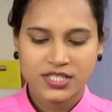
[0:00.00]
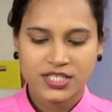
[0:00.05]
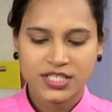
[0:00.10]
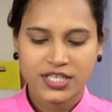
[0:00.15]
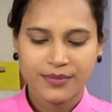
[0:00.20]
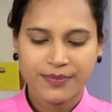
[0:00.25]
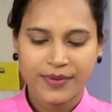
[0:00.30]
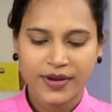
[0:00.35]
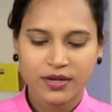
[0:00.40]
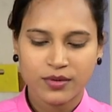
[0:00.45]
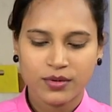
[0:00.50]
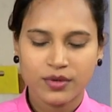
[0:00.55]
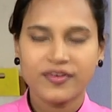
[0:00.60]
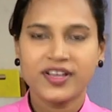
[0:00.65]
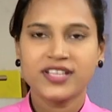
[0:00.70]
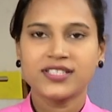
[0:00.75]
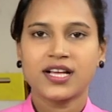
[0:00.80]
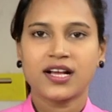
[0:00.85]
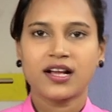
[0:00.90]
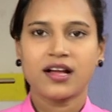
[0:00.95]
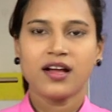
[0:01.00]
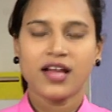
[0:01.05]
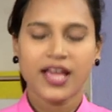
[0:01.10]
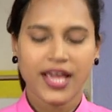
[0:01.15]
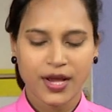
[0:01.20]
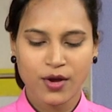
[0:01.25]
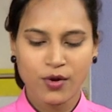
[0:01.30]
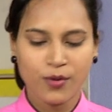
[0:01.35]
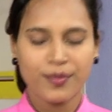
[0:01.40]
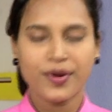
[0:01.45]
జీడి పలుకులు వేశాక
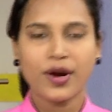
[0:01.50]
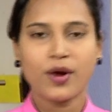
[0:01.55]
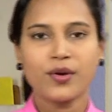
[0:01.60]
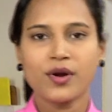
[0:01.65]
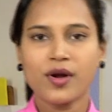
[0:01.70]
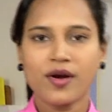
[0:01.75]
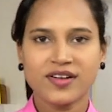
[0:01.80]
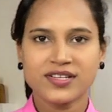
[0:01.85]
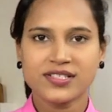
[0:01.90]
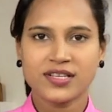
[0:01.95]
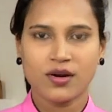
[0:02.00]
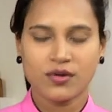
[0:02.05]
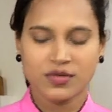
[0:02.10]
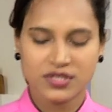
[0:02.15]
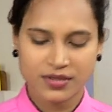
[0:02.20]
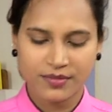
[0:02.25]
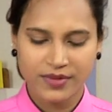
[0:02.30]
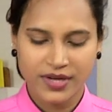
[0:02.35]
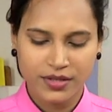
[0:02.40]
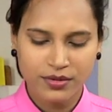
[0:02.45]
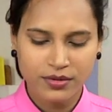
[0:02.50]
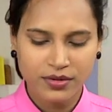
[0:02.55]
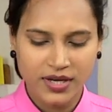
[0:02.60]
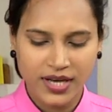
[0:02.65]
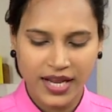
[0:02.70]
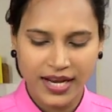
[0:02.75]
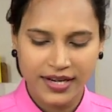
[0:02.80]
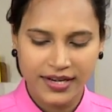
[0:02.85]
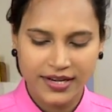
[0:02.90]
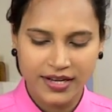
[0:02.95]
ఎక్కువ బ్రౌన్ అవ్వాల్సిన అవసరం లేదు
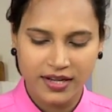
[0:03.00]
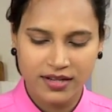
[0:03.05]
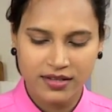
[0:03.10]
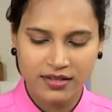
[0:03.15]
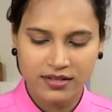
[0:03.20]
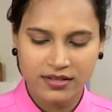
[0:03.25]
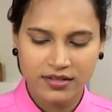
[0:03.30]
లైట్గా